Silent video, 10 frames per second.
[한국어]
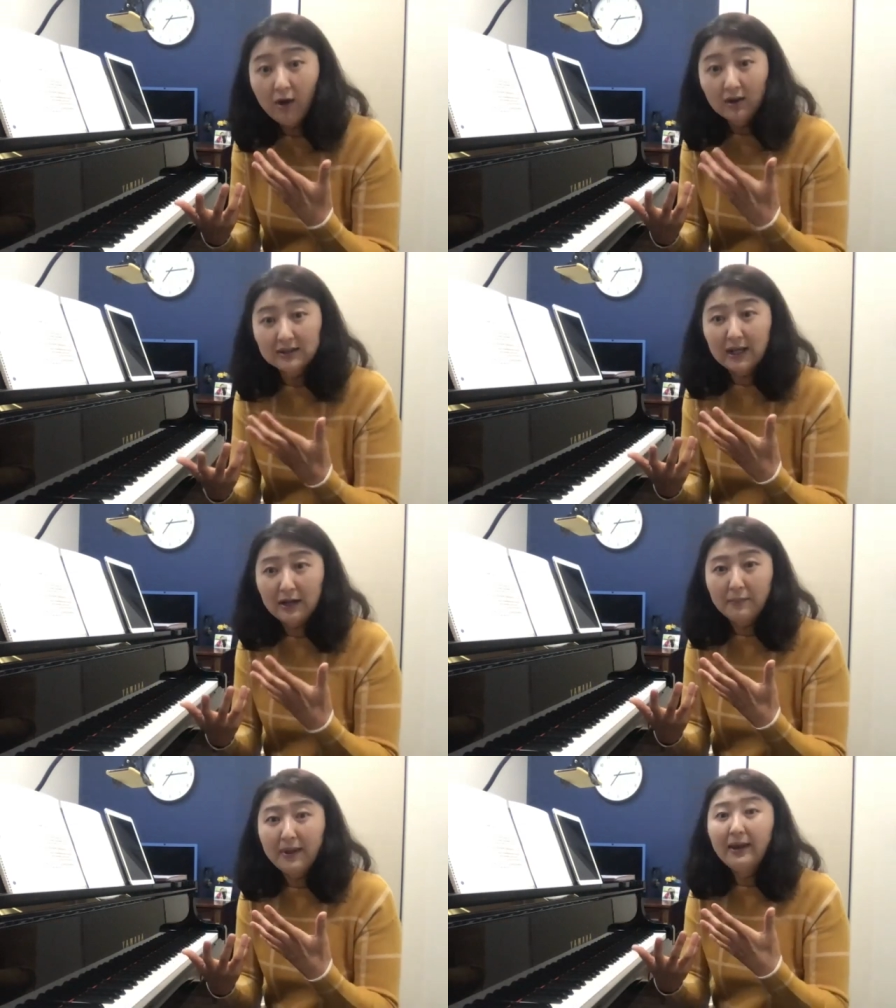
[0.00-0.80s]
그
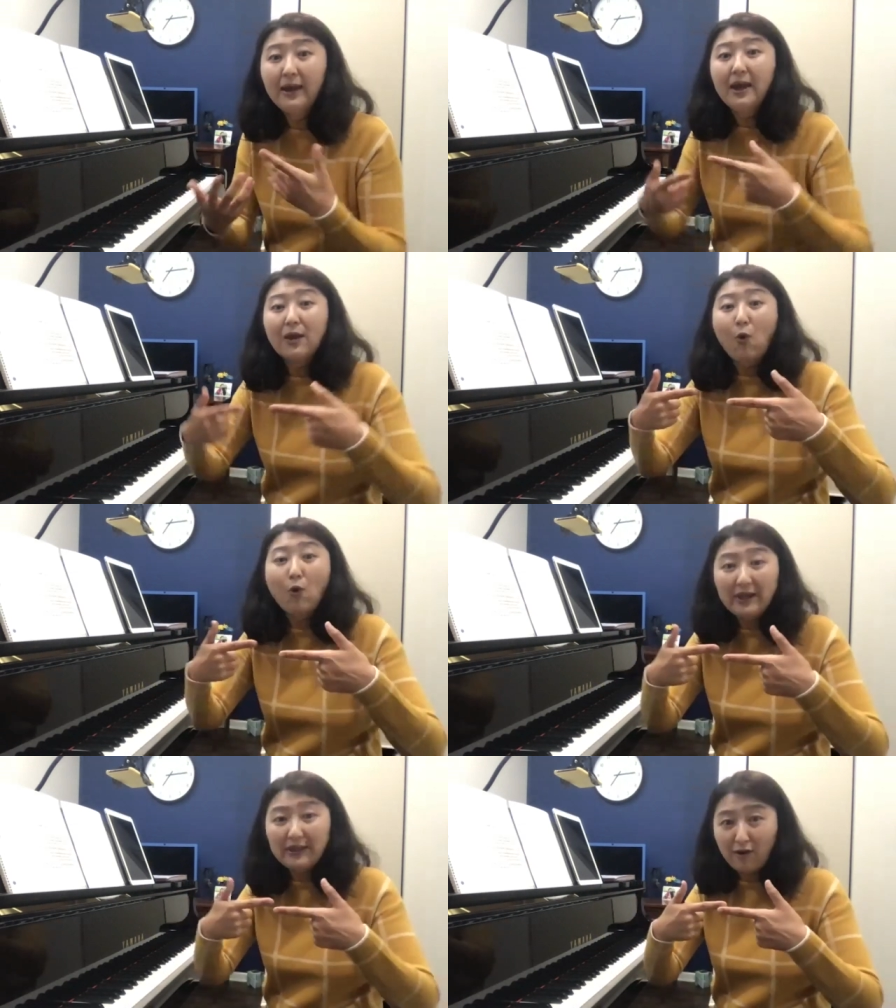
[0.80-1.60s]
다음에
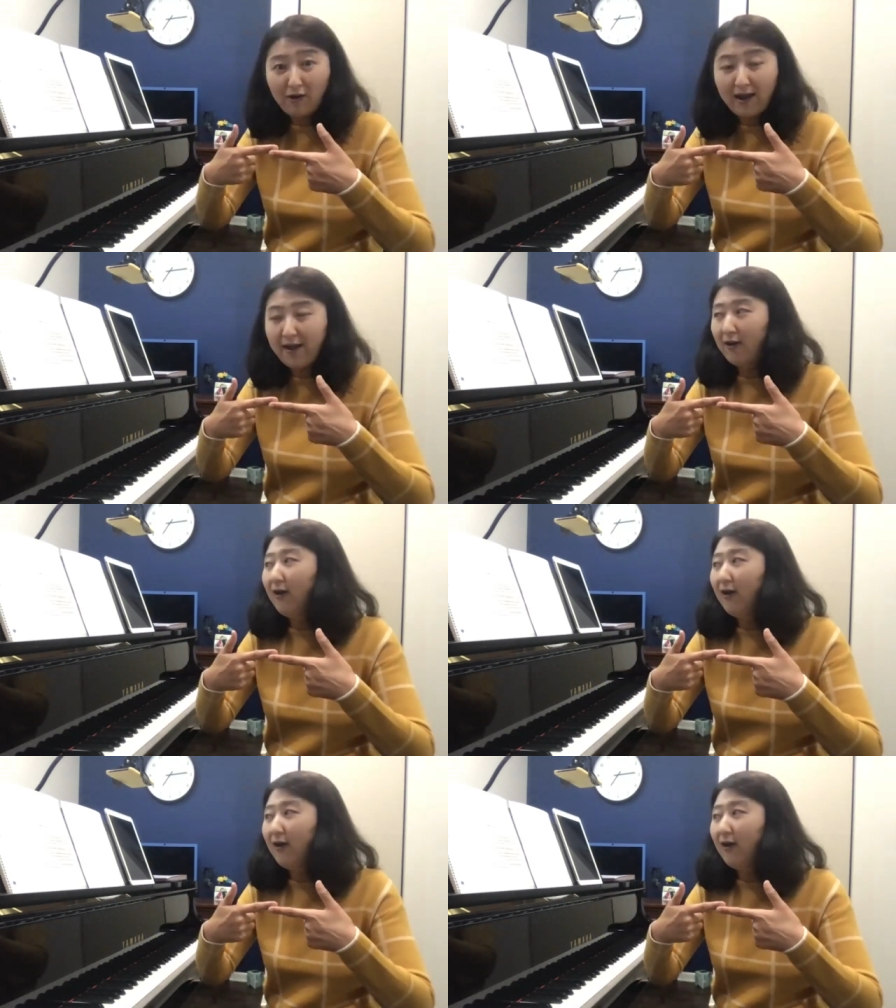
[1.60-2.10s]
곡이 들어가요.